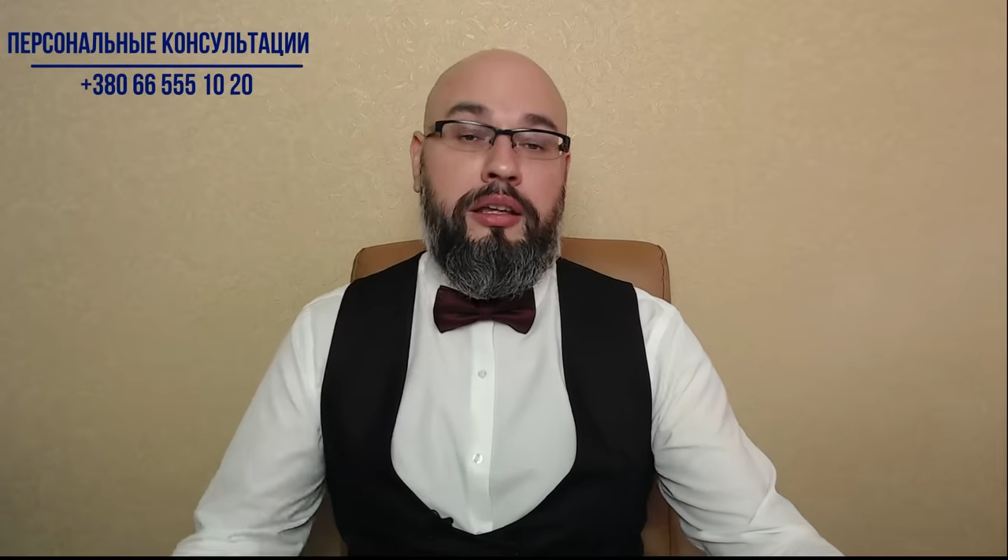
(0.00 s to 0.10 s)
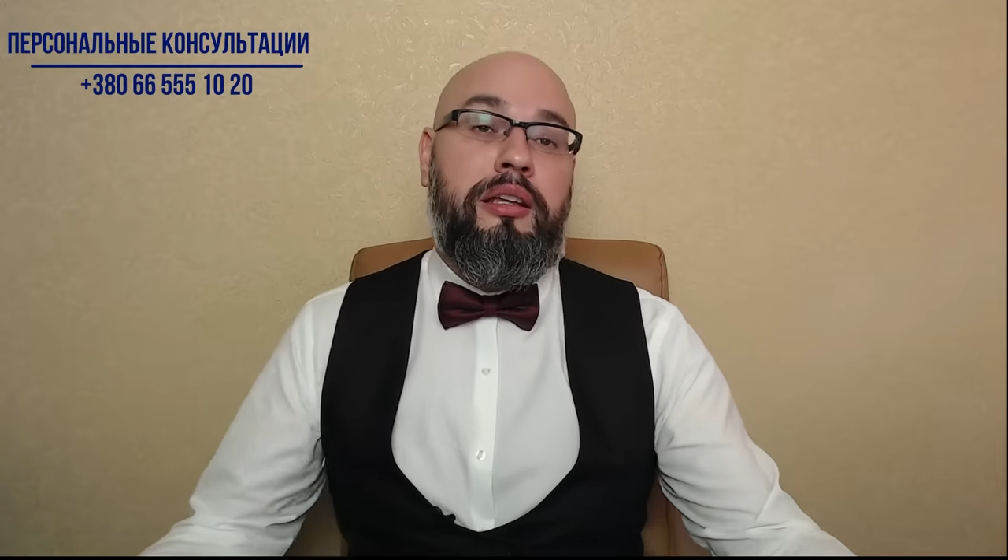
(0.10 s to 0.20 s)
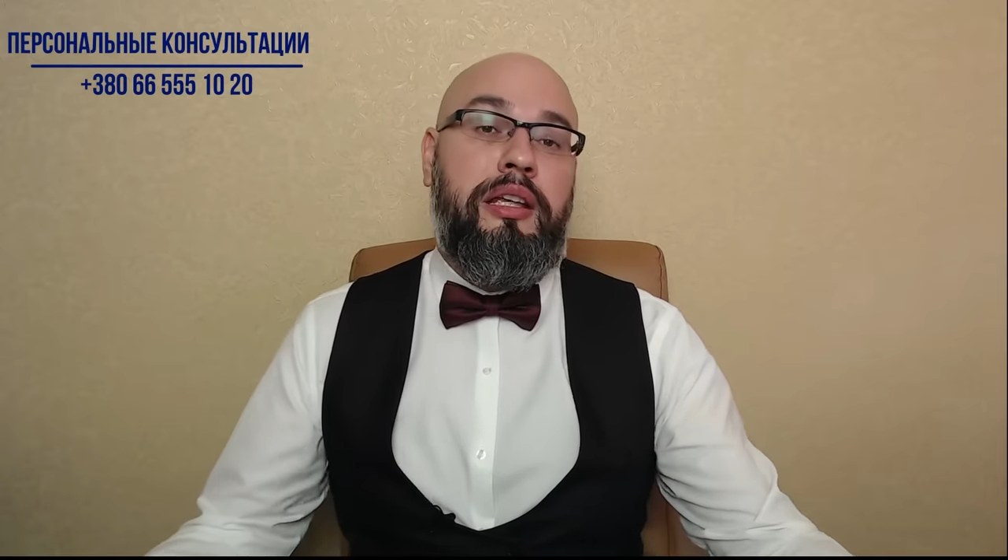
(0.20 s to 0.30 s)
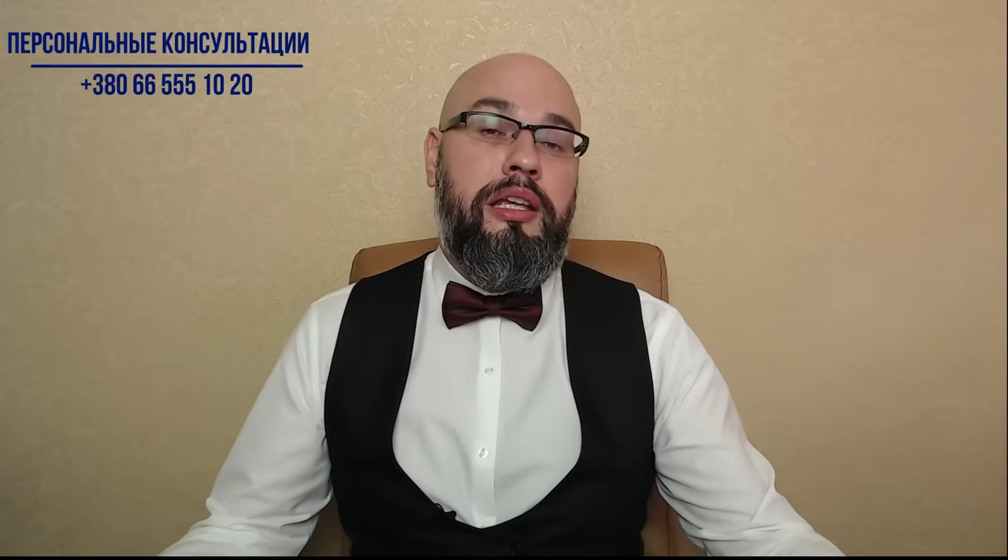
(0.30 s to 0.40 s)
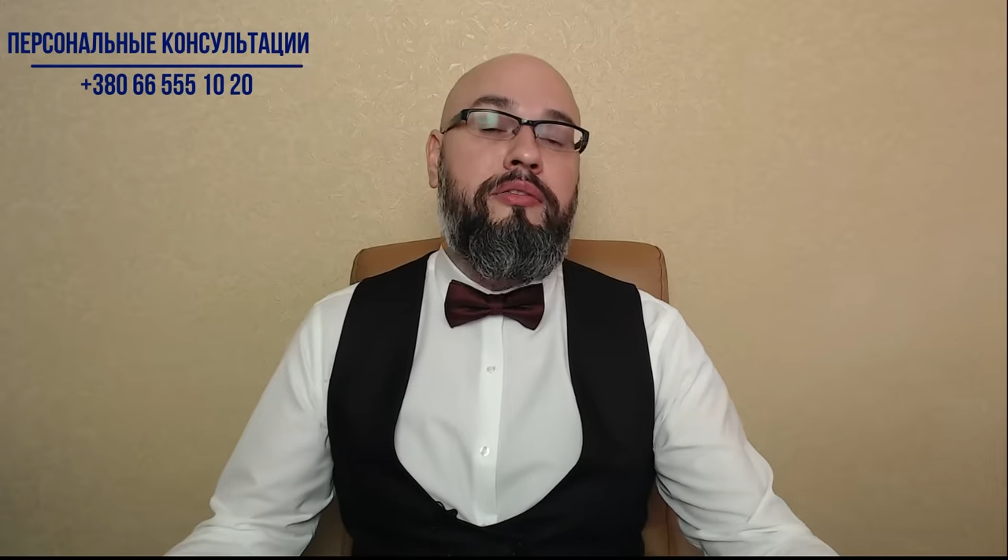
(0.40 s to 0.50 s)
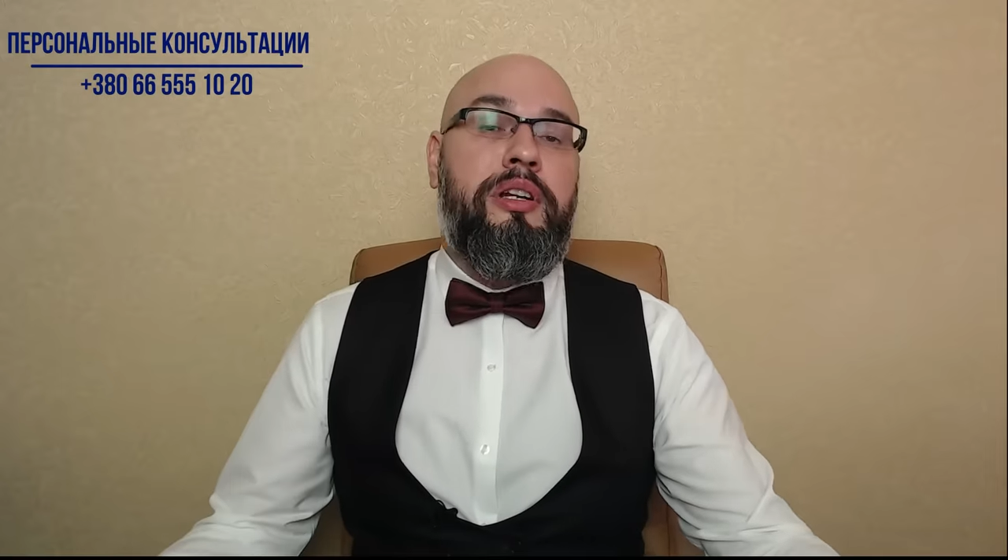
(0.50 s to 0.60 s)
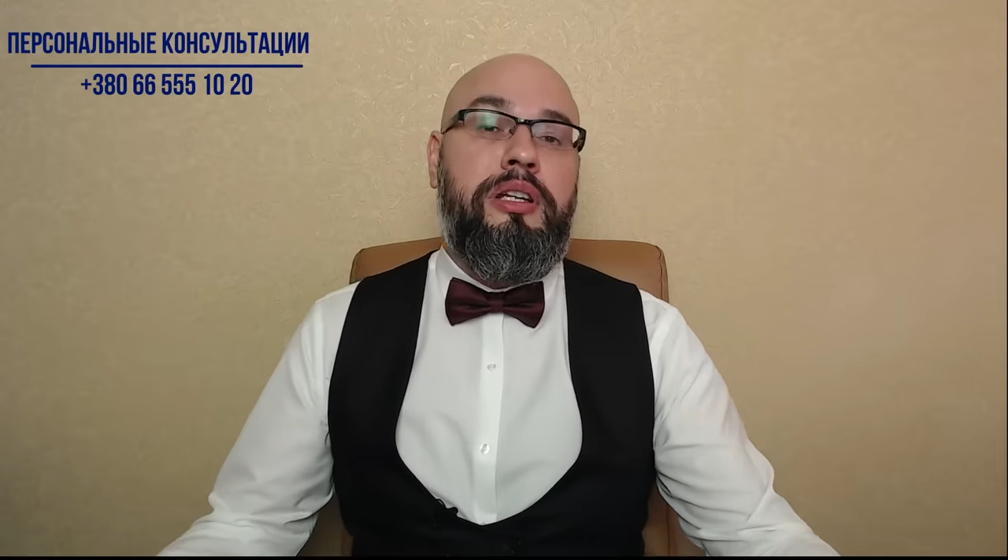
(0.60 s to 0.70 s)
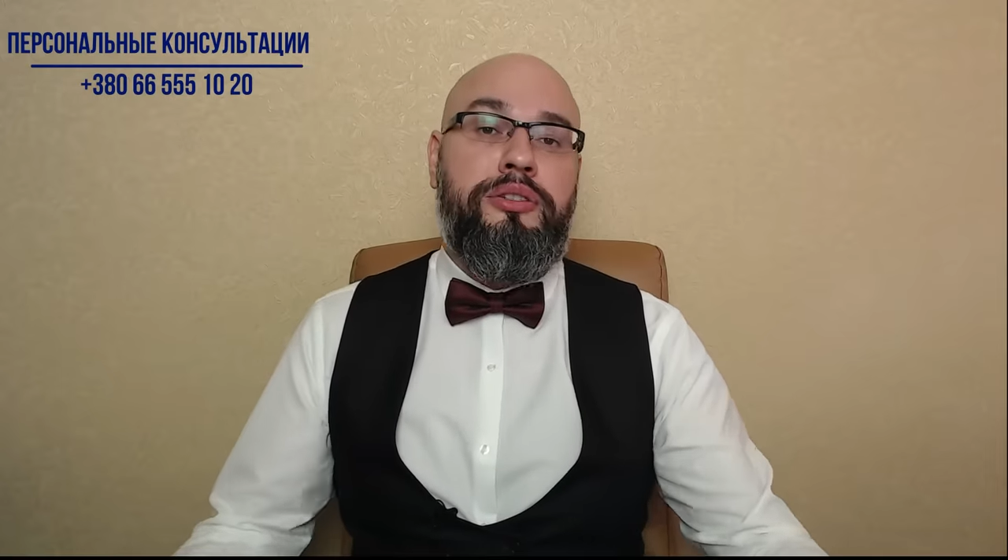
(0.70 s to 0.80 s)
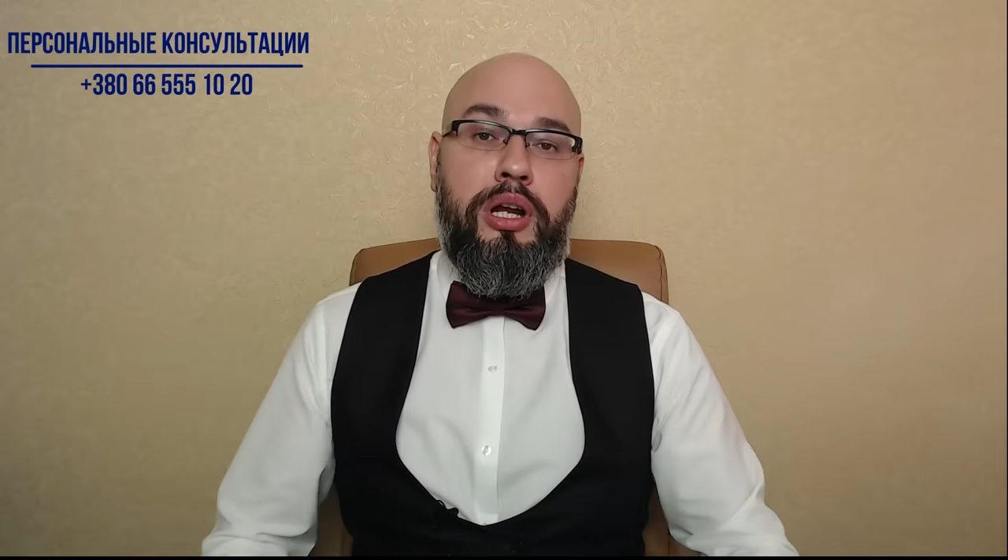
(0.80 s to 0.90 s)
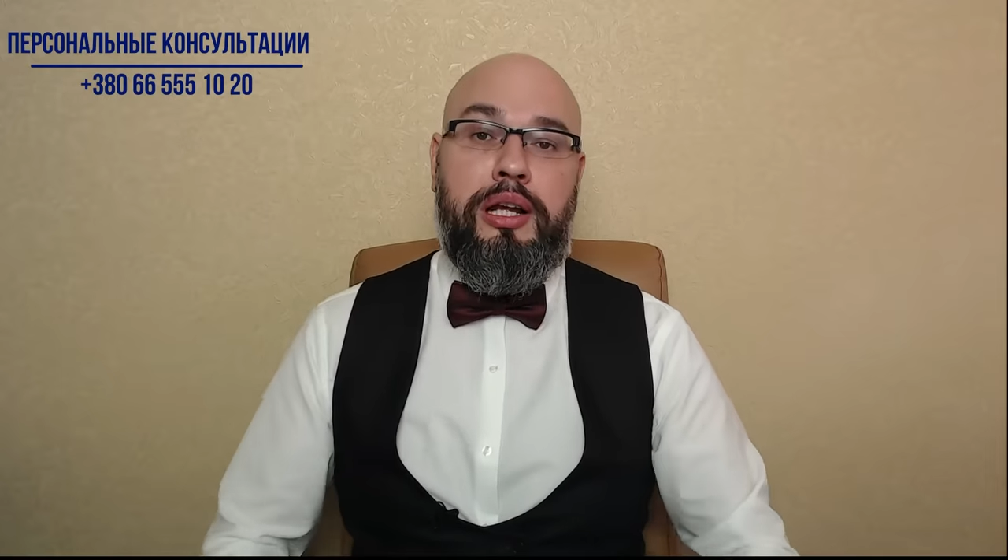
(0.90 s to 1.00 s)
и
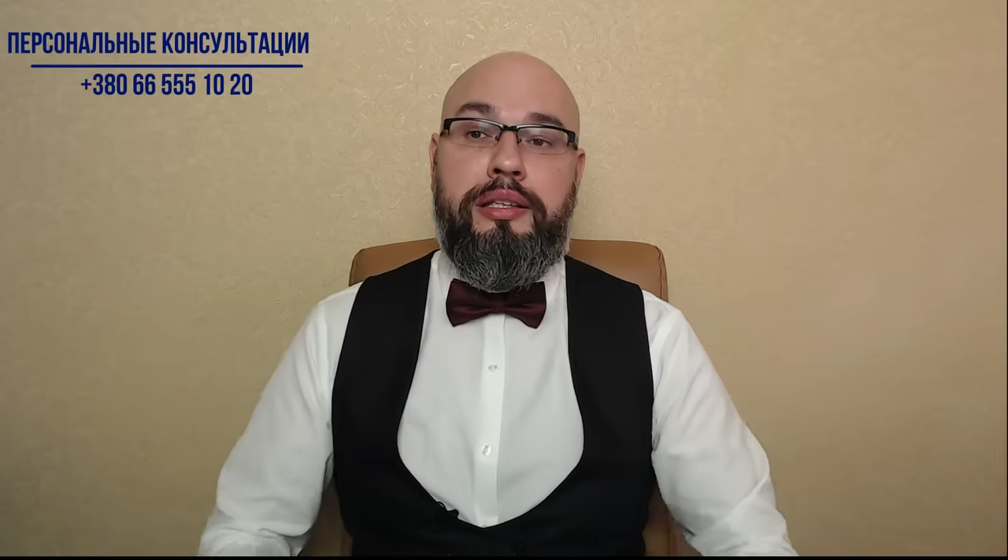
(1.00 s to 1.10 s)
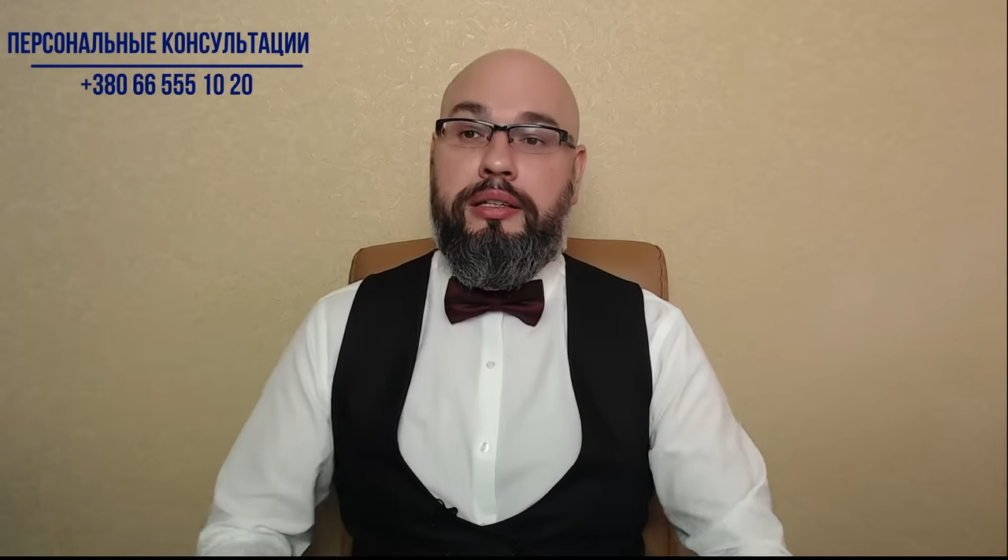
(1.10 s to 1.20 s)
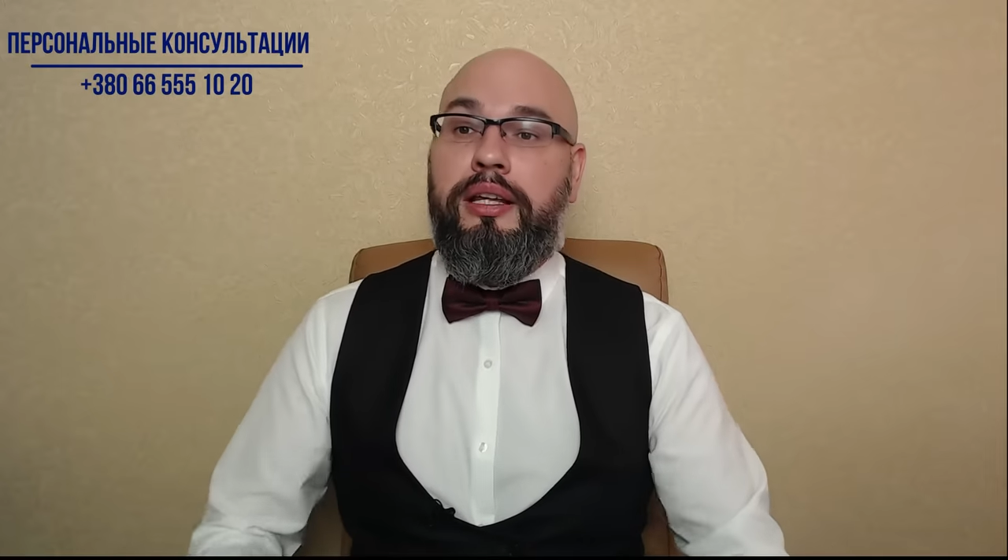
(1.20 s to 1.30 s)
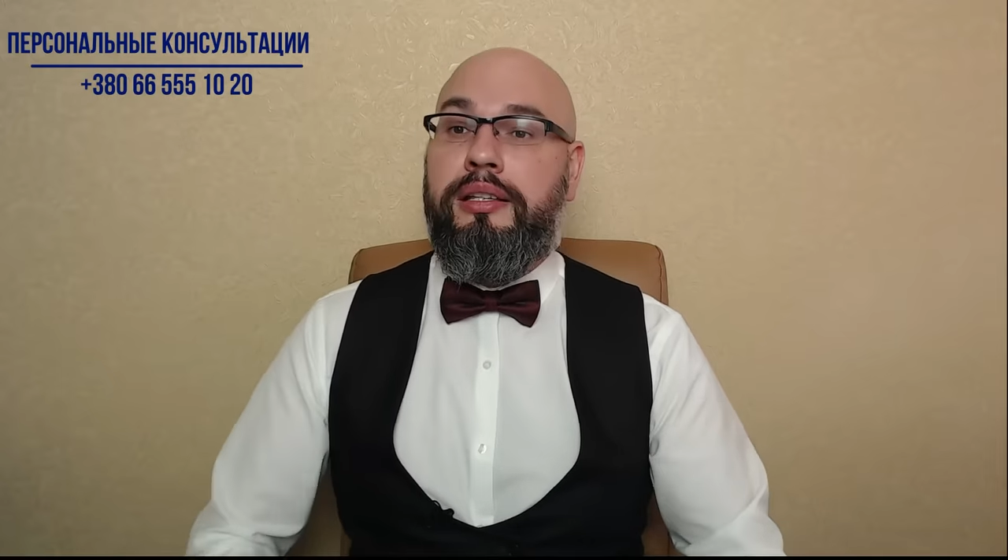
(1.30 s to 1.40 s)
выезжайте, да,